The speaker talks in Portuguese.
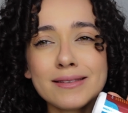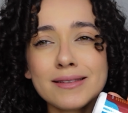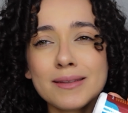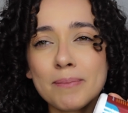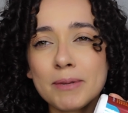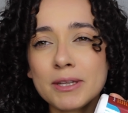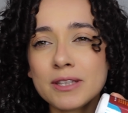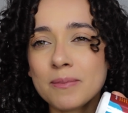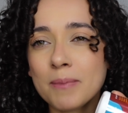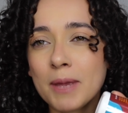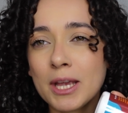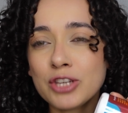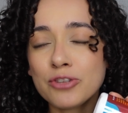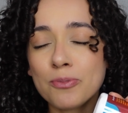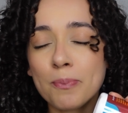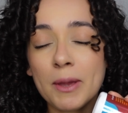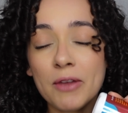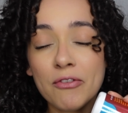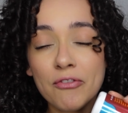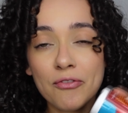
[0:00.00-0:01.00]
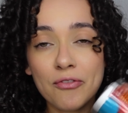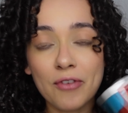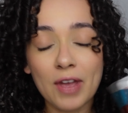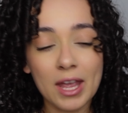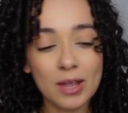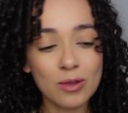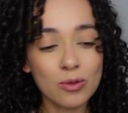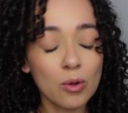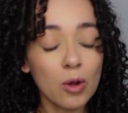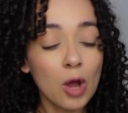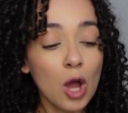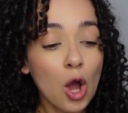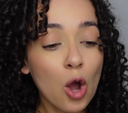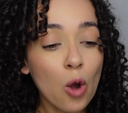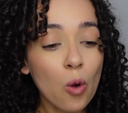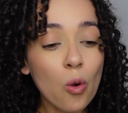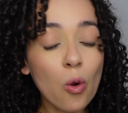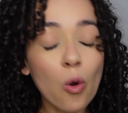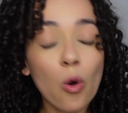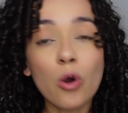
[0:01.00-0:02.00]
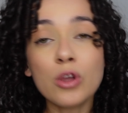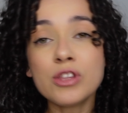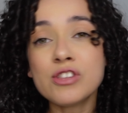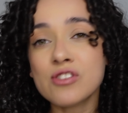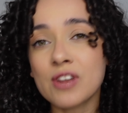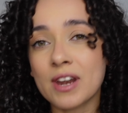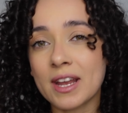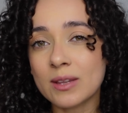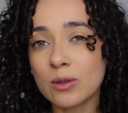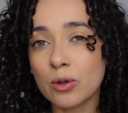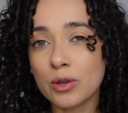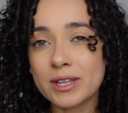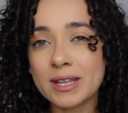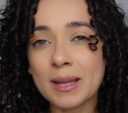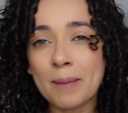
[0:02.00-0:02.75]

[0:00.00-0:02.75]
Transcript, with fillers: simplesmente perfeito, o condicionador